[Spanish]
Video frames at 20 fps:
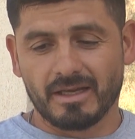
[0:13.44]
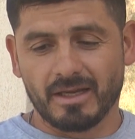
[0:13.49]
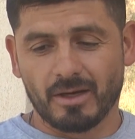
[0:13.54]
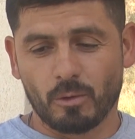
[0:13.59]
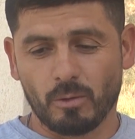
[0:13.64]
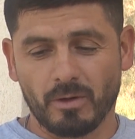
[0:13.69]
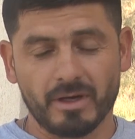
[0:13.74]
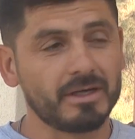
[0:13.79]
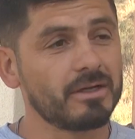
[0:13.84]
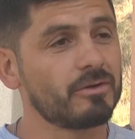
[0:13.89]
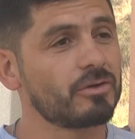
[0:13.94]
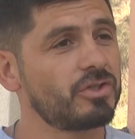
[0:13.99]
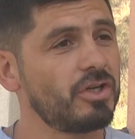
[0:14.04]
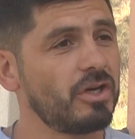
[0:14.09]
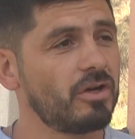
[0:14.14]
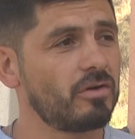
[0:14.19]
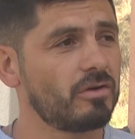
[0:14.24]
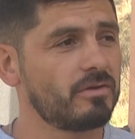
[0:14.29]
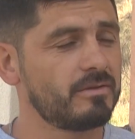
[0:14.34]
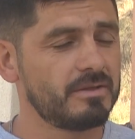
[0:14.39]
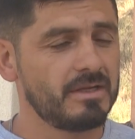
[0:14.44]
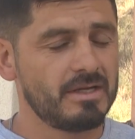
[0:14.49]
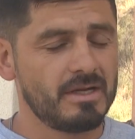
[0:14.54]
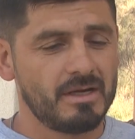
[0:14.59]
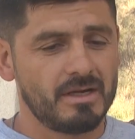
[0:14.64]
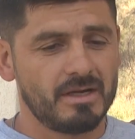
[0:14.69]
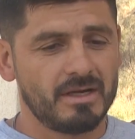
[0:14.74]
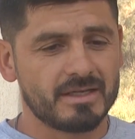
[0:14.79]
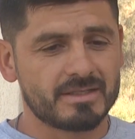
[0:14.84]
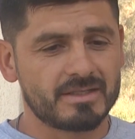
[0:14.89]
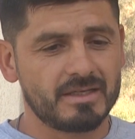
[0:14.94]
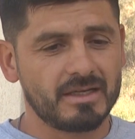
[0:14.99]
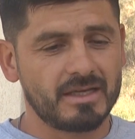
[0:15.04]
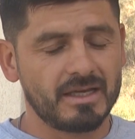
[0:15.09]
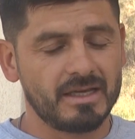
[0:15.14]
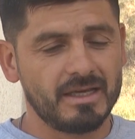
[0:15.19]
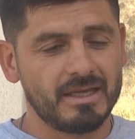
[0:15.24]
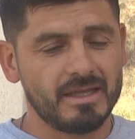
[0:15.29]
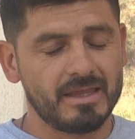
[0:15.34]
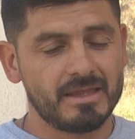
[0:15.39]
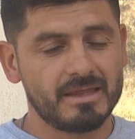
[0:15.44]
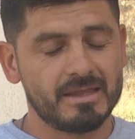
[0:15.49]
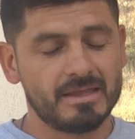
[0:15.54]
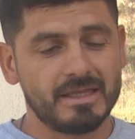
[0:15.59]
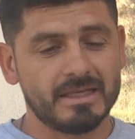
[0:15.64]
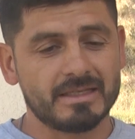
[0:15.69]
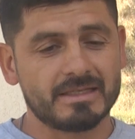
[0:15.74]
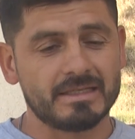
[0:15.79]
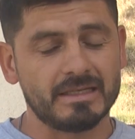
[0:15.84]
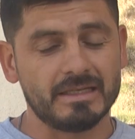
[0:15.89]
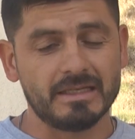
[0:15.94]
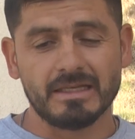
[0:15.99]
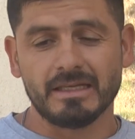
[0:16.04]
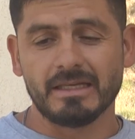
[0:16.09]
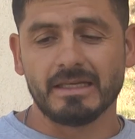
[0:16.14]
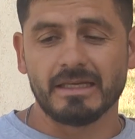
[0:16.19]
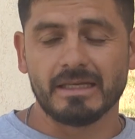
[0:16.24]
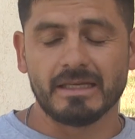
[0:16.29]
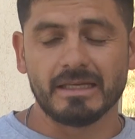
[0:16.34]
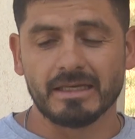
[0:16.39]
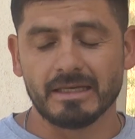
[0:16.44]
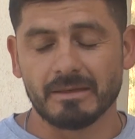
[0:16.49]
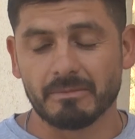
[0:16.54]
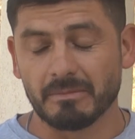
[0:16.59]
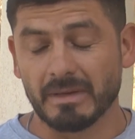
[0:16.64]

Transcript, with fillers: jueguen los chicos. Así que decidí,